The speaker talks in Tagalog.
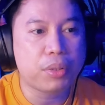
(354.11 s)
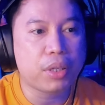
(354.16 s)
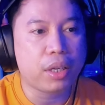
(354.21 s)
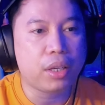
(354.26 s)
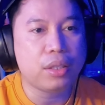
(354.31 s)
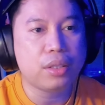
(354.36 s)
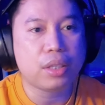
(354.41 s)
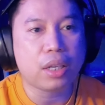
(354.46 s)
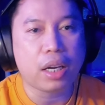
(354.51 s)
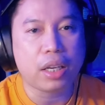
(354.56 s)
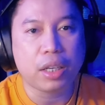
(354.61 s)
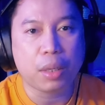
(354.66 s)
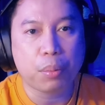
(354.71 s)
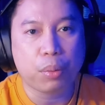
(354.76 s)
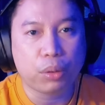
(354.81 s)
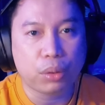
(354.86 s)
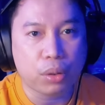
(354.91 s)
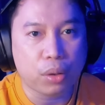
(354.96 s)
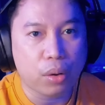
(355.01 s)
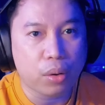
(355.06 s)
ayun sa kanya po
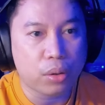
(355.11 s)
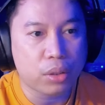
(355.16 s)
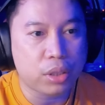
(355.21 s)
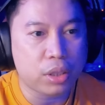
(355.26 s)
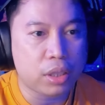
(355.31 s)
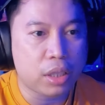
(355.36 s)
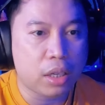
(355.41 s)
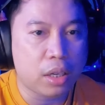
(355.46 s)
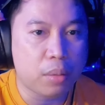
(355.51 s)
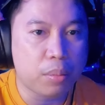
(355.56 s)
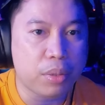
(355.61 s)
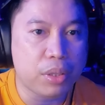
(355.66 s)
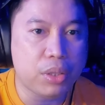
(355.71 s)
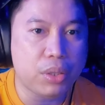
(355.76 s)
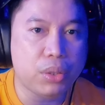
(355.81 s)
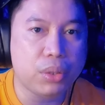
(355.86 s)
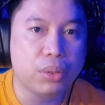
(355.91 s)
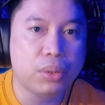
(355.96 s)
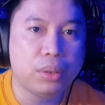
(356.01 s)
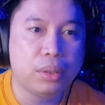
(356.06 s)
tong original na
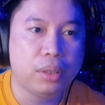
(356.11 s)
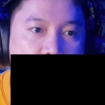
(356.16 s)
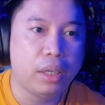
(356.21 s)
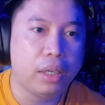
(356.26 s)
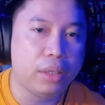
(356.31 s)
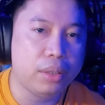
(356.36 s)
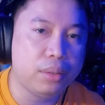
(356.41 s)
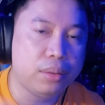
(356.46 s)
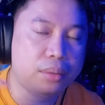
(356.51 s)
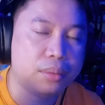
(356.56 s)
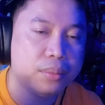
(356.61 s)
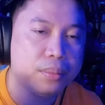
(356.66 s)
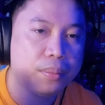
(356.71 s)
video. Ayun.